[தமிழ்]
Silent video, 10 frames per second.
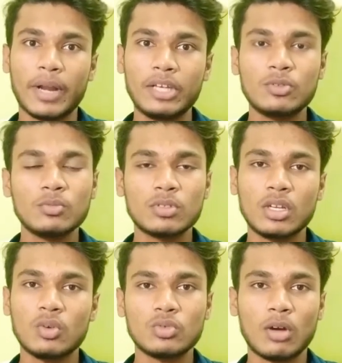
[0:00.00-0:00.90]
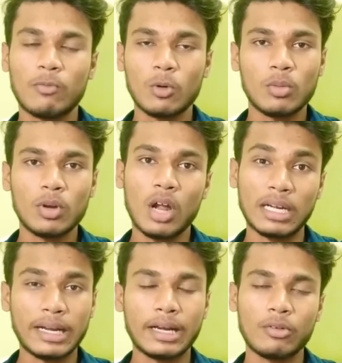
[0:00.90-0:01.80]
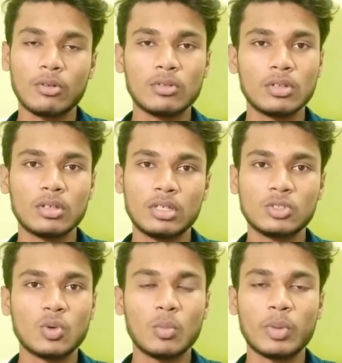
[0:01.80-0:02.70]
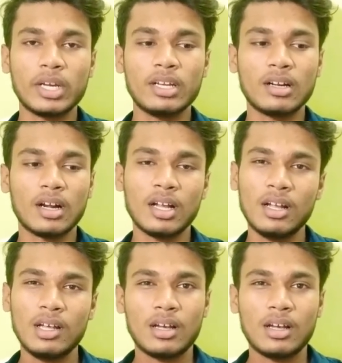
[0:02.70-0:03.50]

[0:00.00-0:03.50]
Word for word: ப்ரைஸும் சரி கொஞ்சம் அஃபோர்டபுளாக அட்ராக்டிவாக வந்து டிஸ்கவுண்ட் பண்ணியிருக்காங்க